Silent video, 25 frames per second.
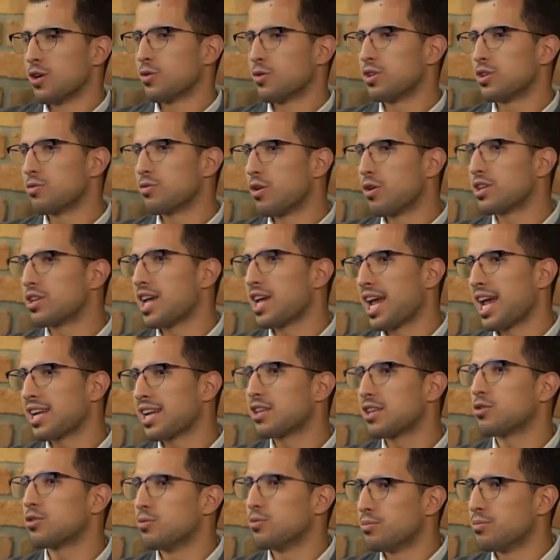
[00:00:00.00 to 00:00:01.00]
Und ich wollte
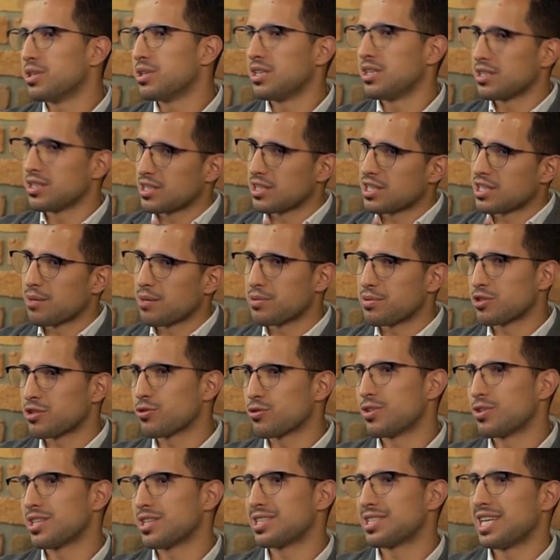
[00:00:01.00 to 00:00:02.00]
eigentlich unbedingt, ich habe ja
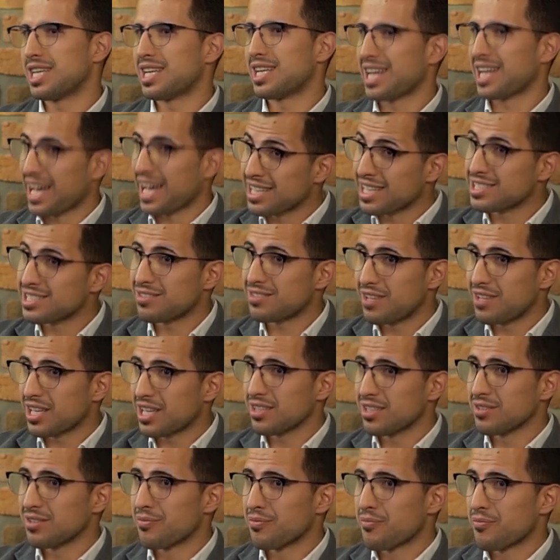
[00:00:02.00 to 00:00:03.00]
schon erzählt, Arzt
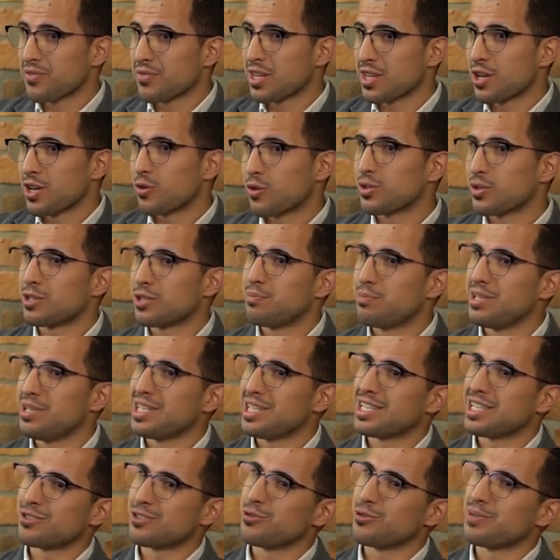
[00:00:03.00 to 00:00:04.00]
werden und ich bin
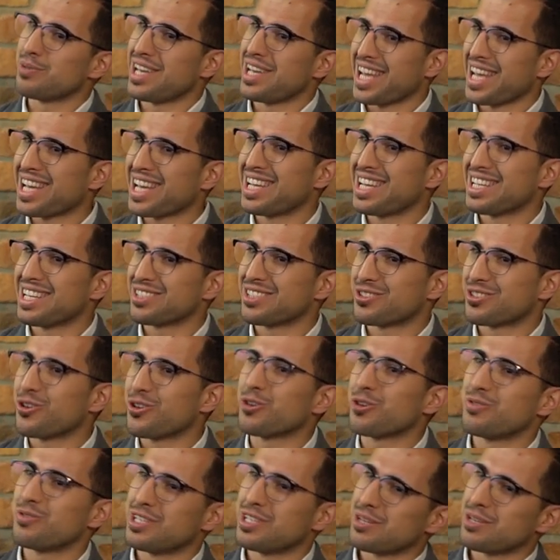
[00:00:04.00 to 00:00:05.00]
jetzt über Ecken
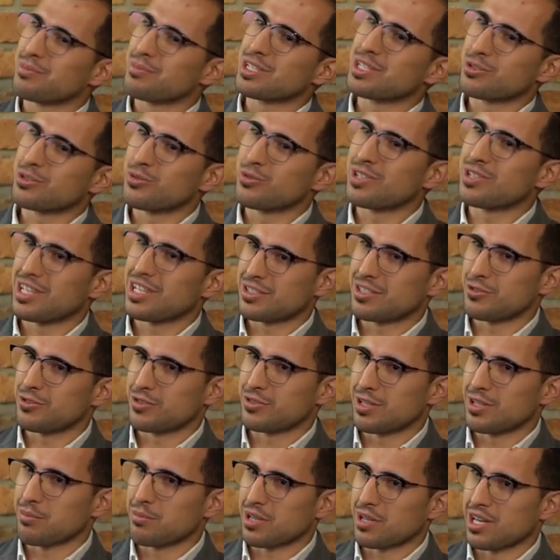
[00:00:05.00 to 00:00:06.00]
doch wieder im
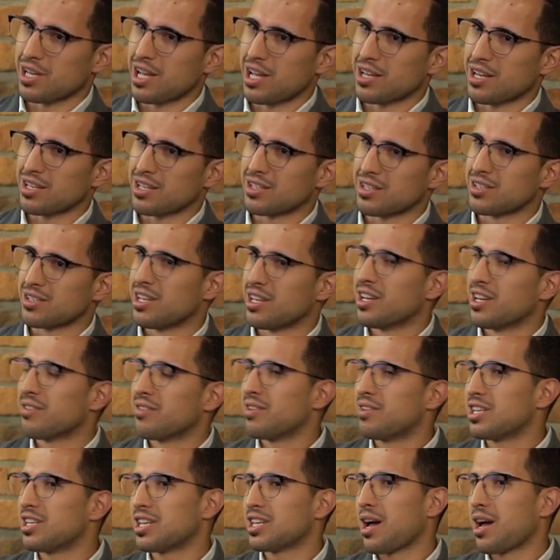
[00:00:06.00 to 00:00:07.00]
Gesundheitssystem gelandet,
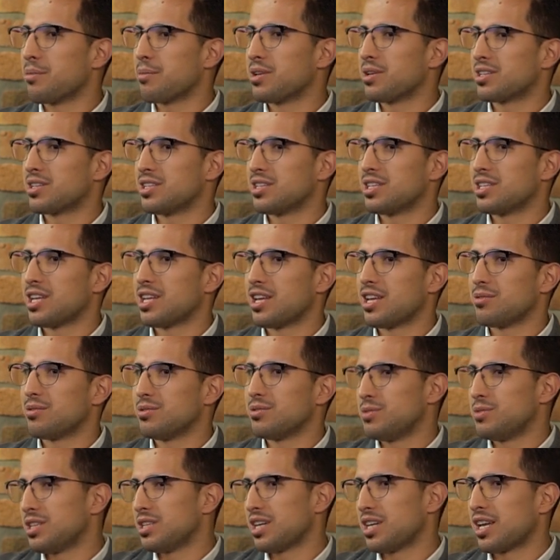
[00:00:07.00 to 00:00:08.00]
weil ich arbeite in einer,
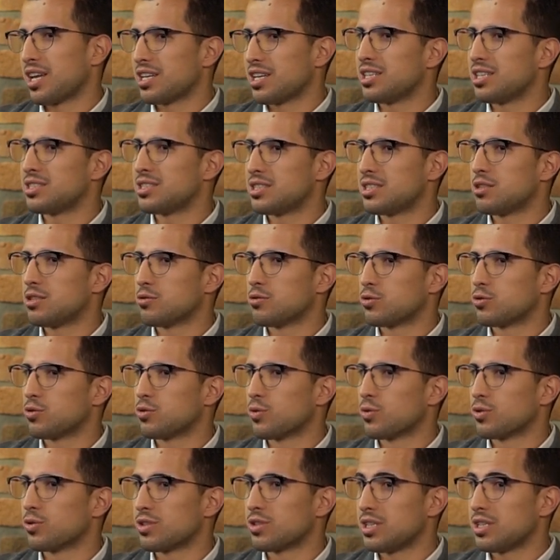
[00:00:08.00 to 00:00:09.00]
in einer
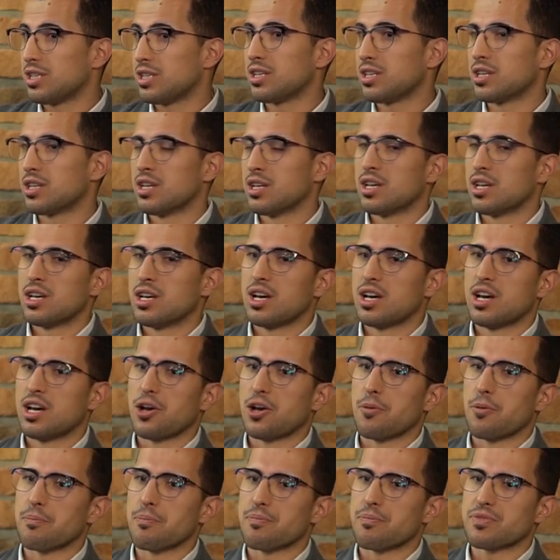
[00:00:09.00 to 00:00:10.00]
Institution, die
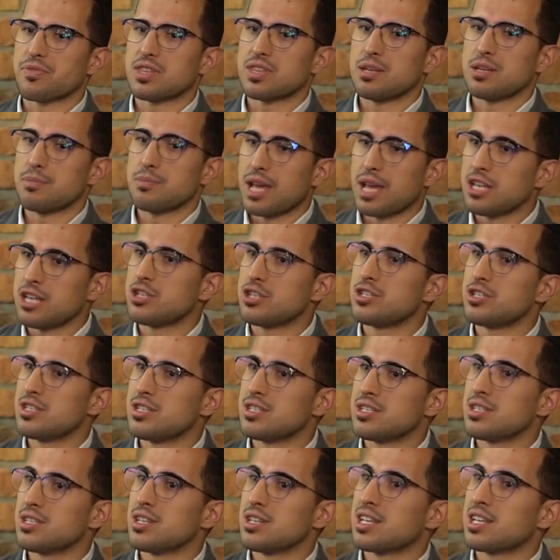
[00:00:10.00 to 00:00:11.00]
ähm, den
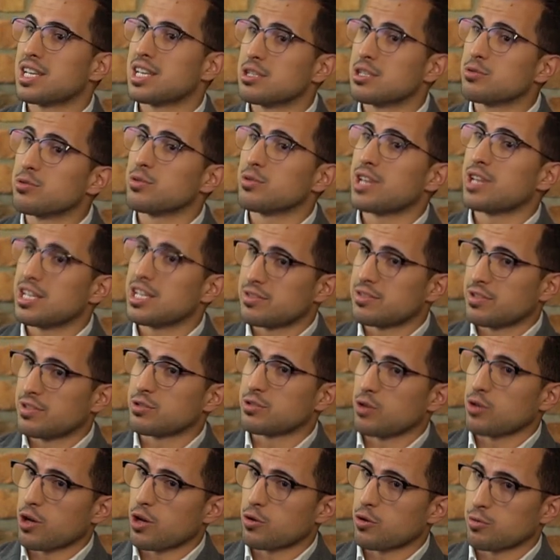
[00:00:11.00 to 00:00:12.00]
Menschen
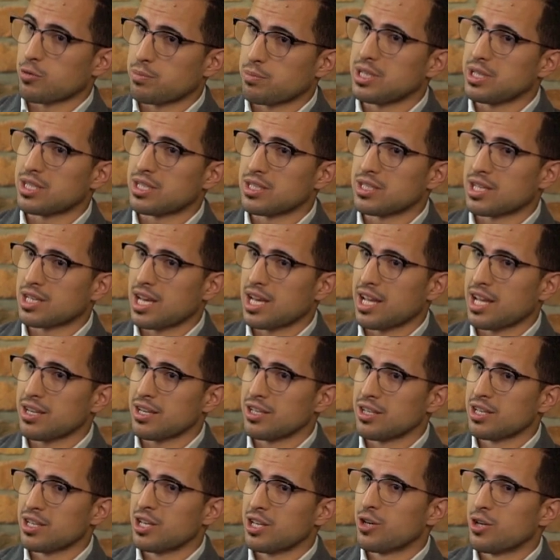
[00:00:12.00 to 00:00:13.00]
Gesundheitsversorgung bieten kann
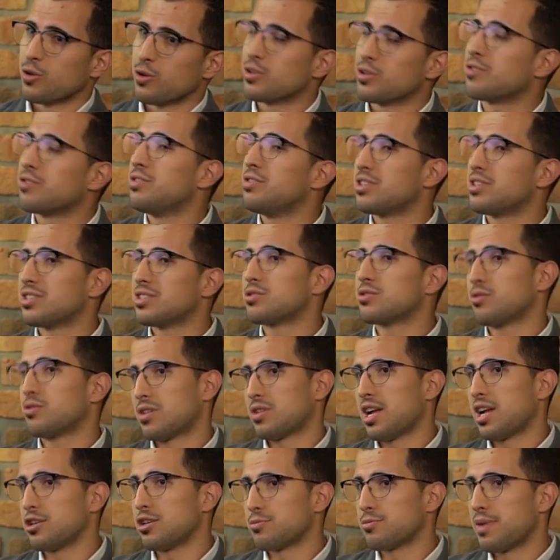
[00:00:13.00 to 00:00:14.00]
und ich finde das
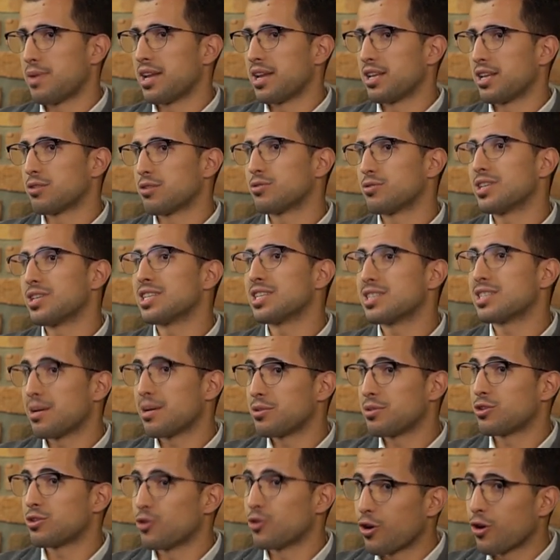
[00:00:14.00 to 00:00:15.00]
total spannend. Und jetzt habe
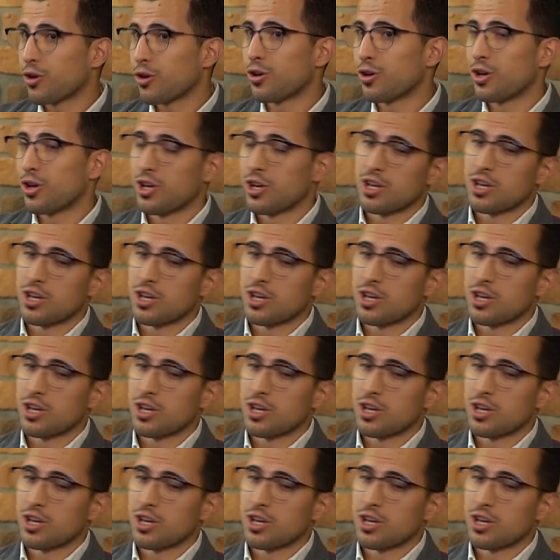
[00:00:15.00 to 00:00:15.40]
ich doch,